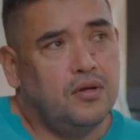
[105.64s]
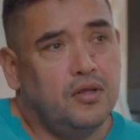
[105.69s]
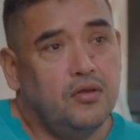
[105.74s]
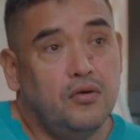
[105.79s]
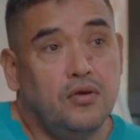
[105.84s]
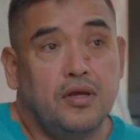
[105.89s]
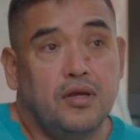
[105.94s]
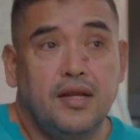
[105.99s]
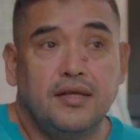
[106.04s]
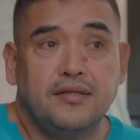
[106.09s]
le
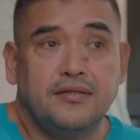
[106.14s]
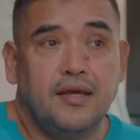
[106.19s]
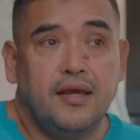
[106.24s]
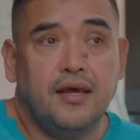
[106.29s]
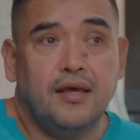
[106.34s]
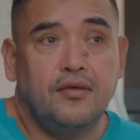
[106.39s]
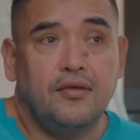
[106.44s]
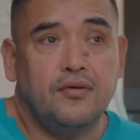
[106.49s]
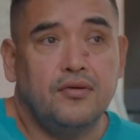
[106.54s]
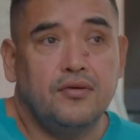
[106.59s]
doy gracias
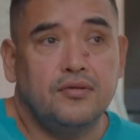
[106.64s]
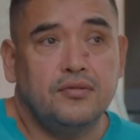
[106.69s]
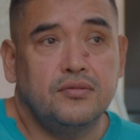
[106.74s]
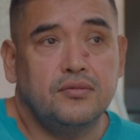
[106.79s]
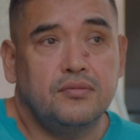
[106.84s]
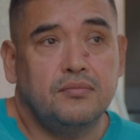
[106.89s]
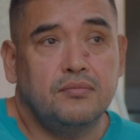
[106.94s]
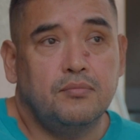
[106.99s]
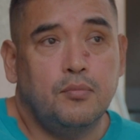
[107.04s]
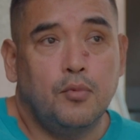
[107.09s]
a Dios
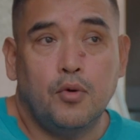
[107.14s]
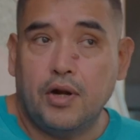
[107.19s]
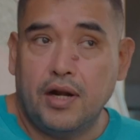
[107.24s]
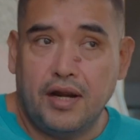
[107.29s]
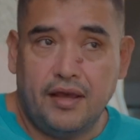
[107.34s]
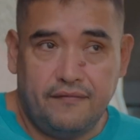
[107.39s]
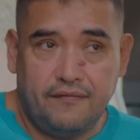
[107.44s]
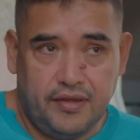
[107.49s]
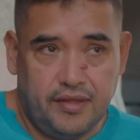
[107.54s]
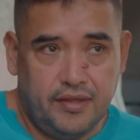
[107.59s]
por
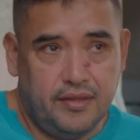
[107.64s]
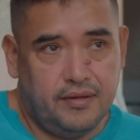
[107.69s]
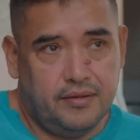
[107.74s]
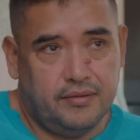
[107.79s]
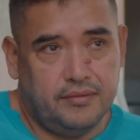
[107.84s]
la vida.